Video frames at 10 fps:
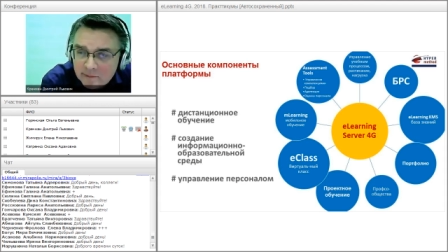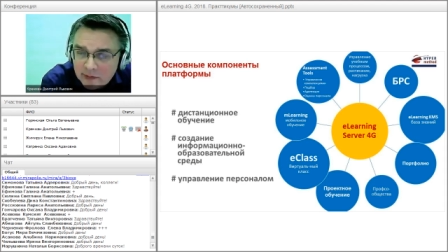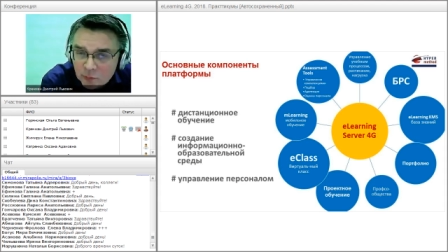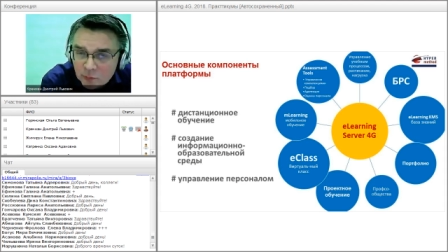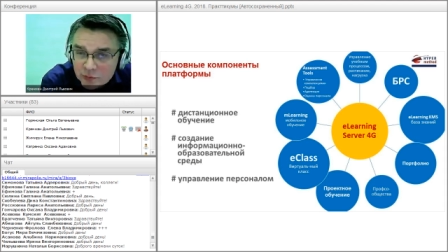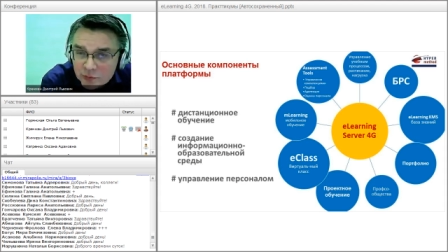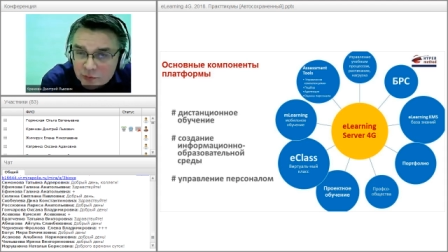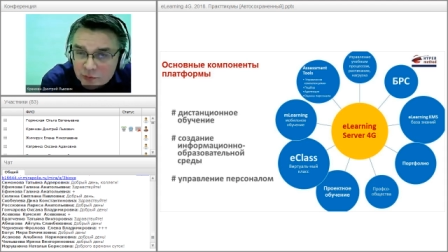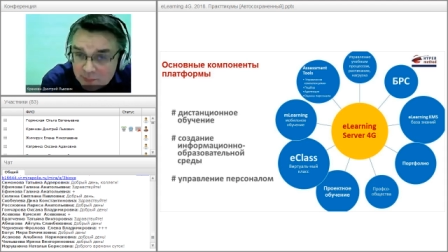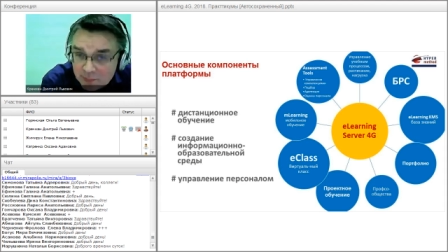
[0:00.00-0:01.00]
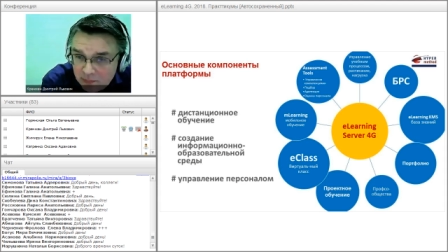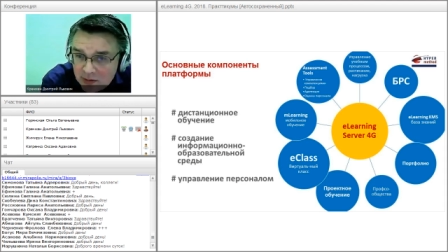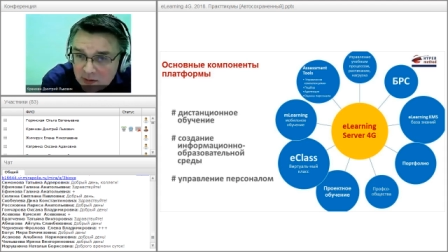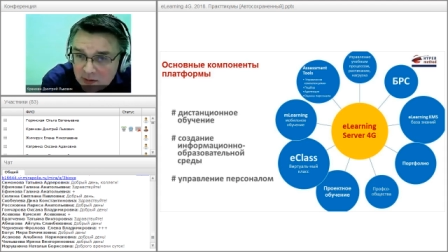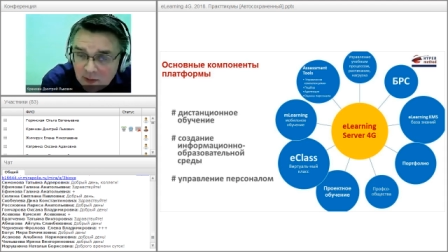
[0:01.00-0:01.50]
Но тем не
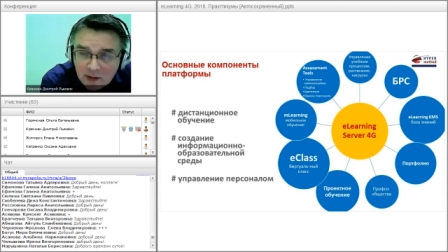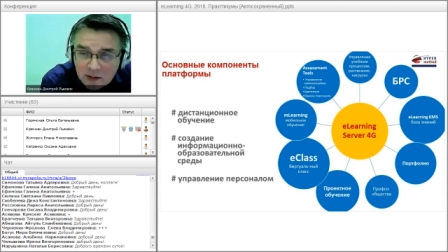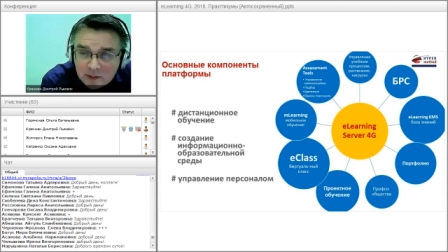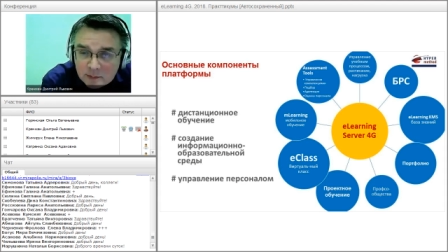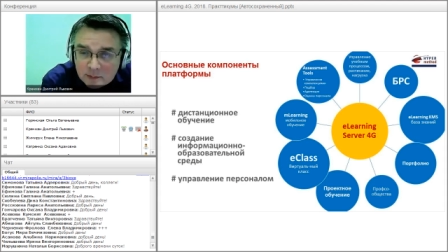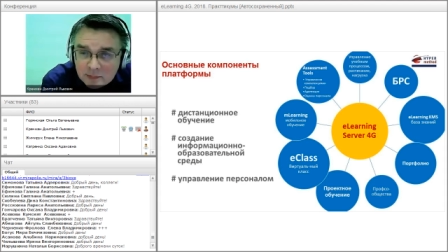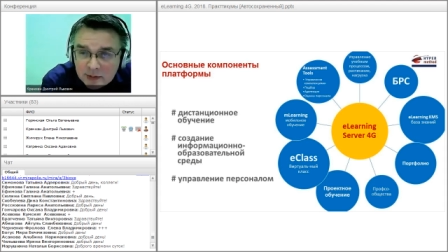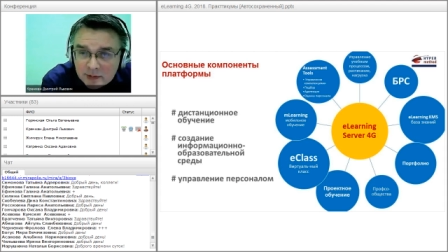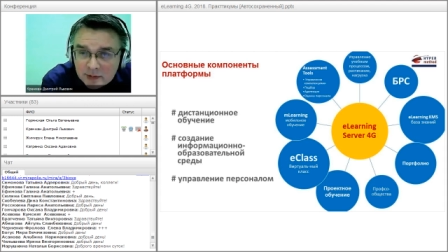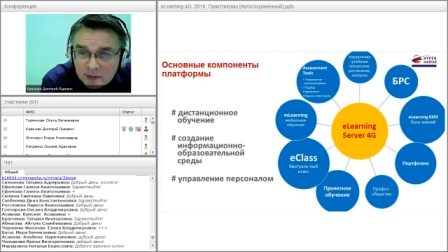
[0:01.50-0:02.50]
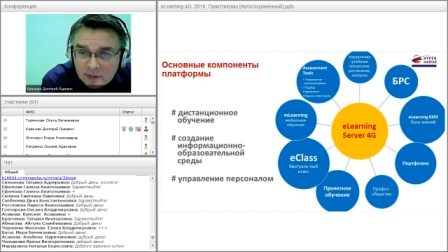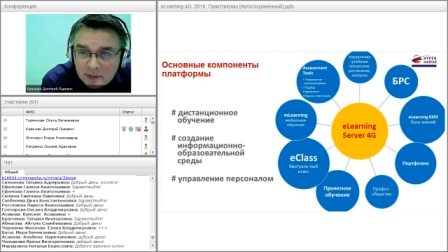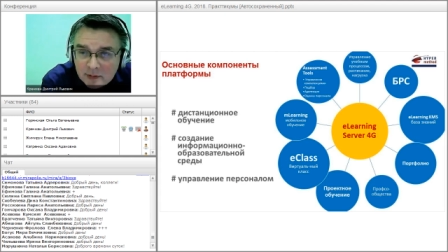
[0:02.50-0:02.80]
менее, мы э,